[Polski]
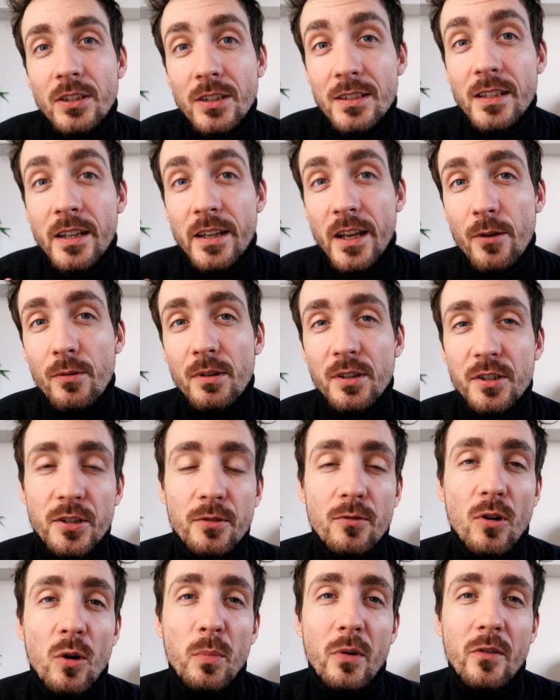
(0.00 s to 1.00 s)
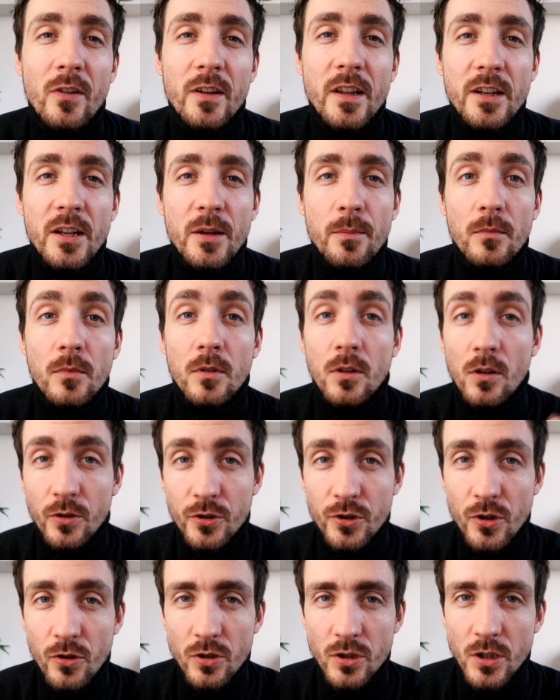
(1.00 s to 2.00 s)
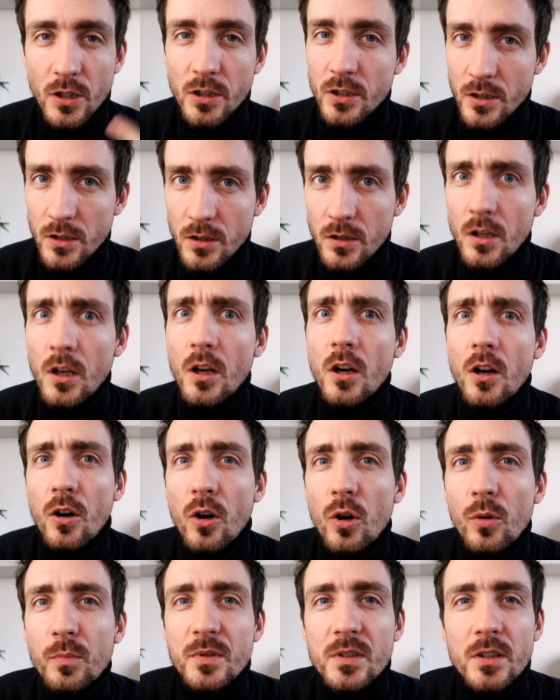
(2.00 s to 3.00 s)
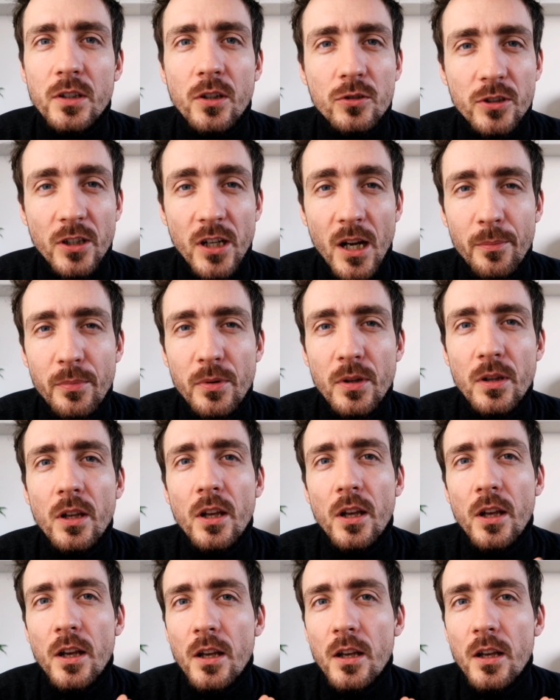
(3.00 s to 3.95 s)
i zajęła się opowiadaniem o książkach i o psychoterapii.